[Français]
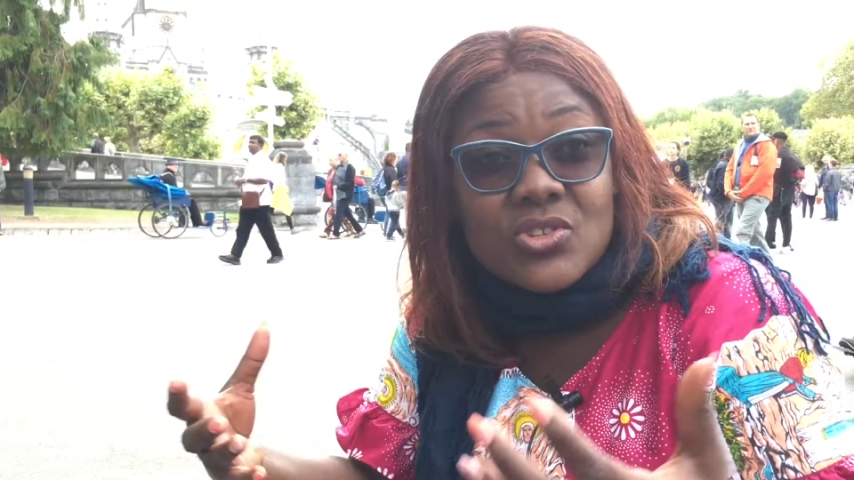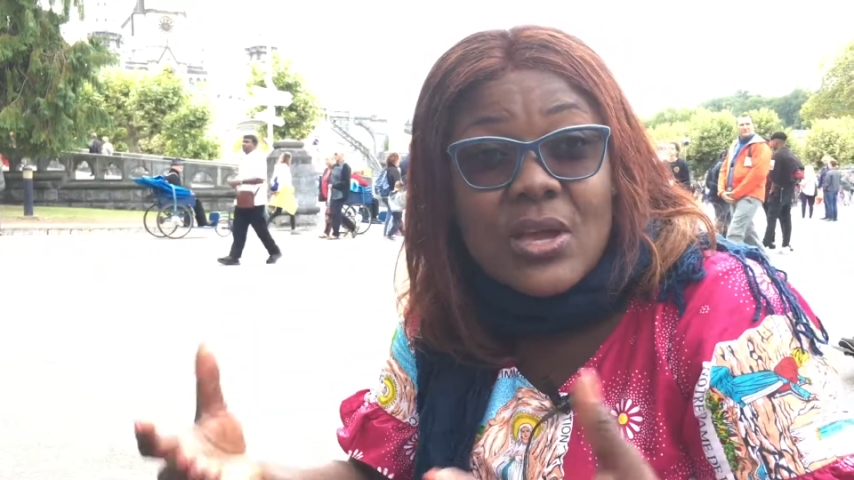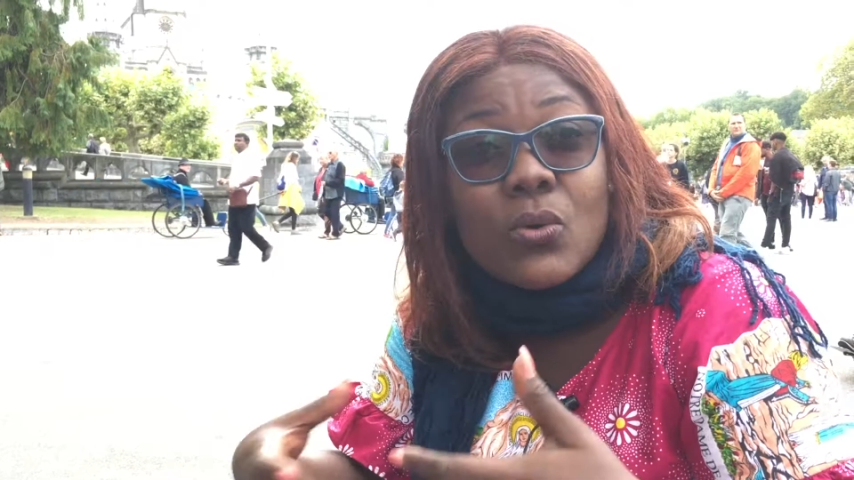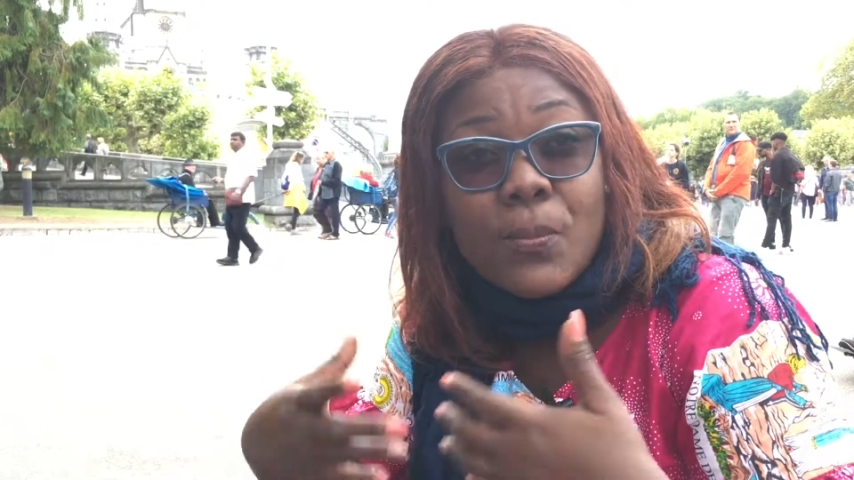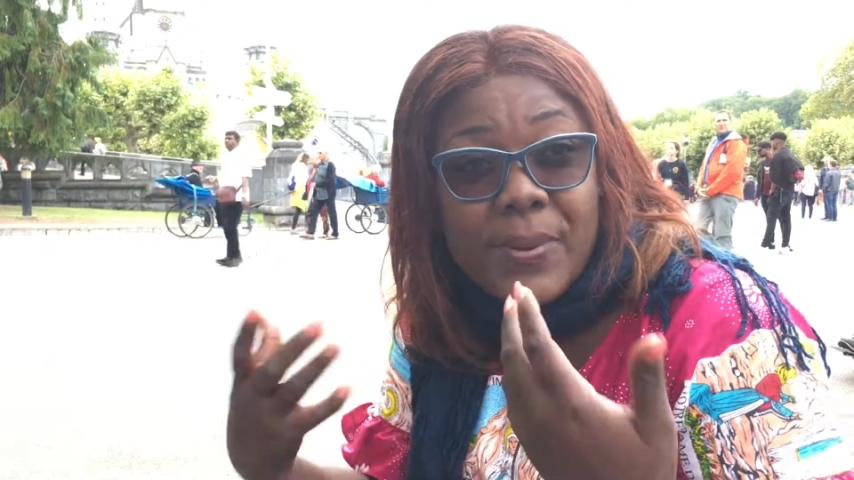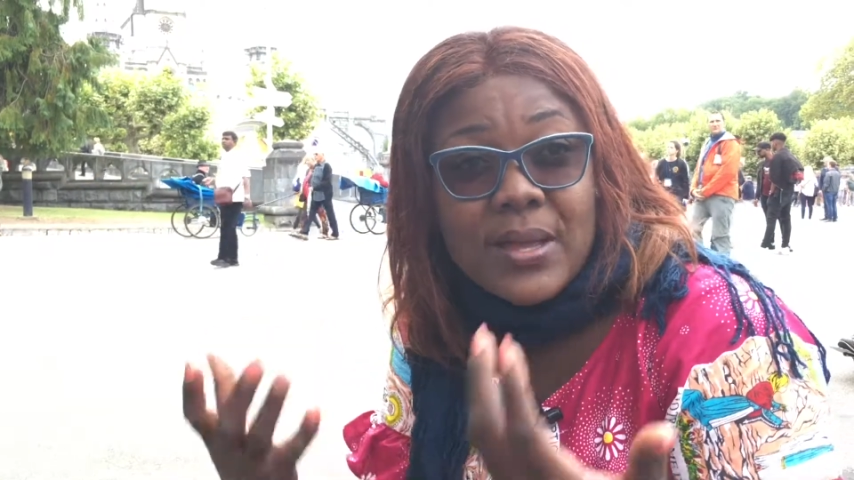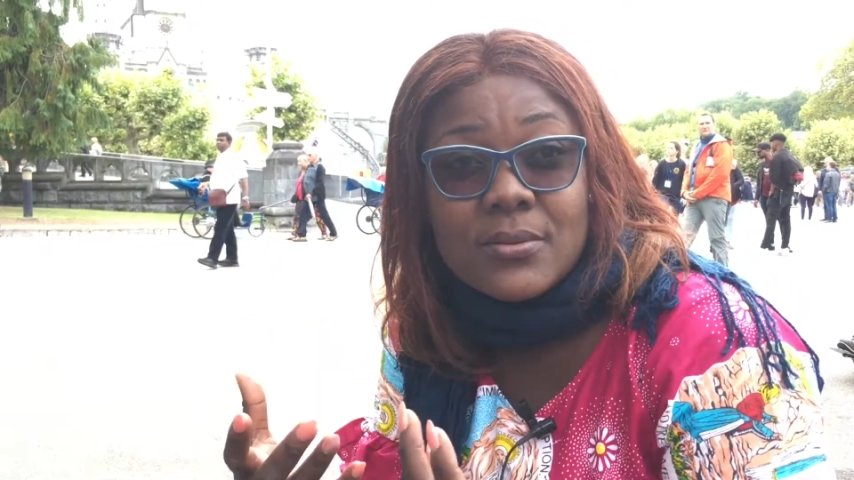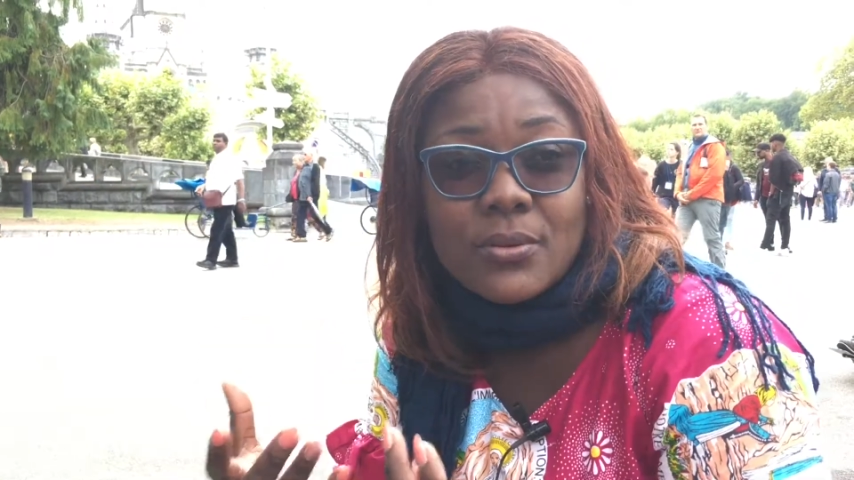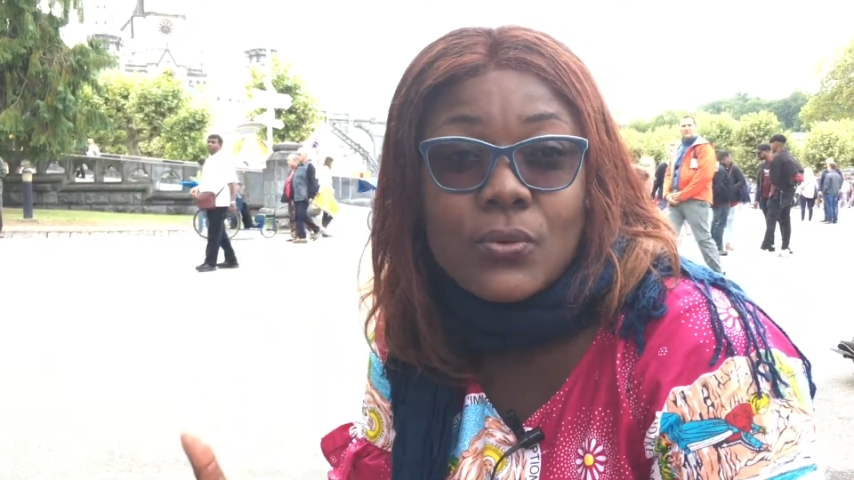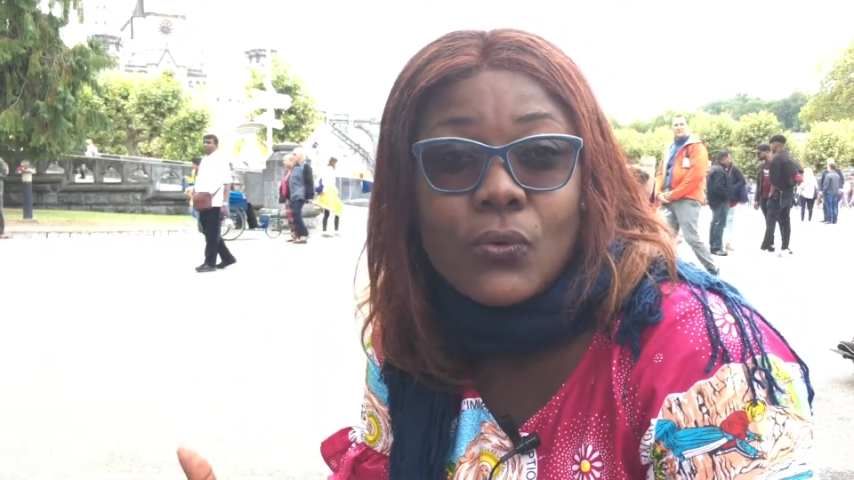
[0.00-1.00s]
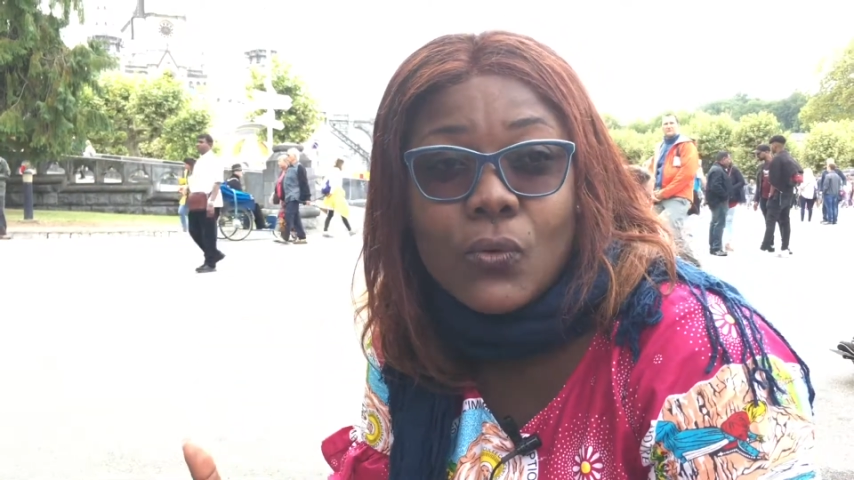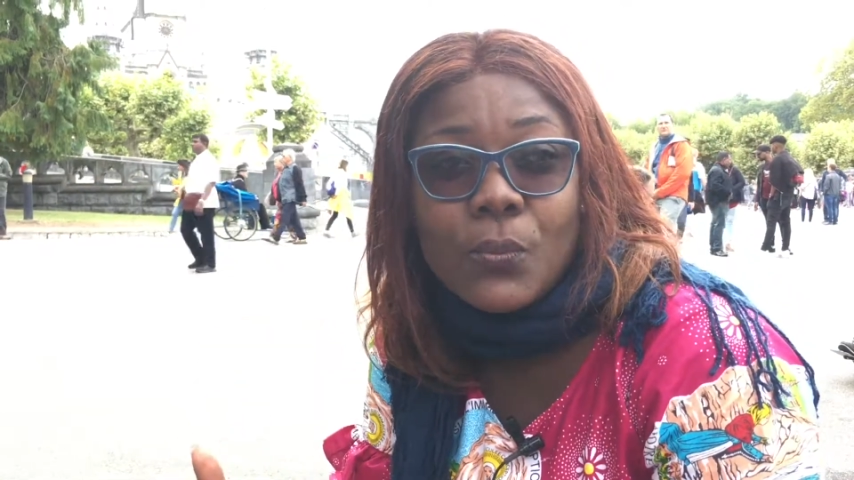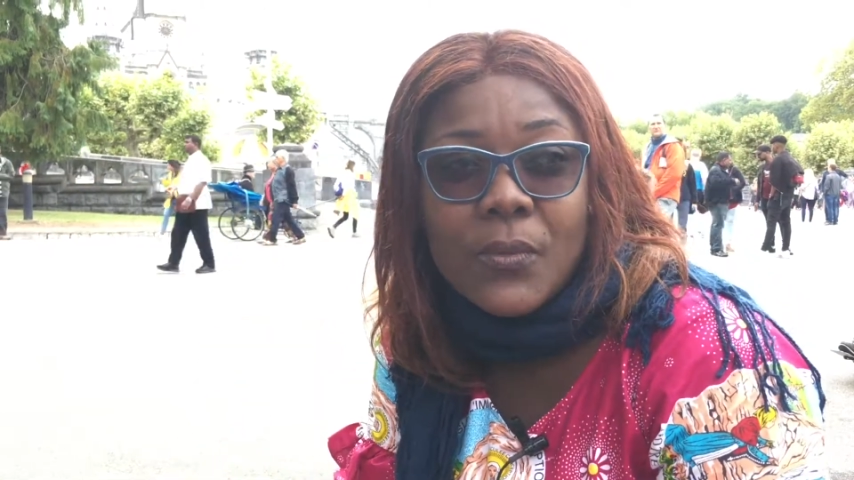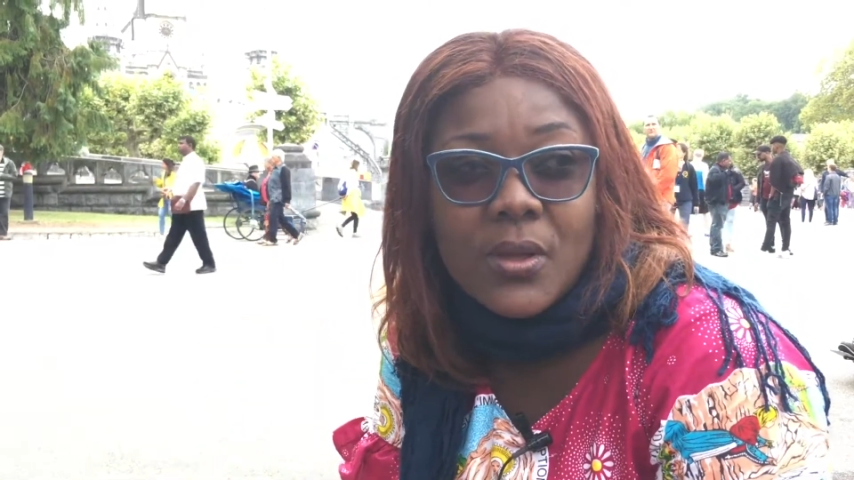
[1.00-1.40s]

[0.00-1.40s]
J'accompagne le groupe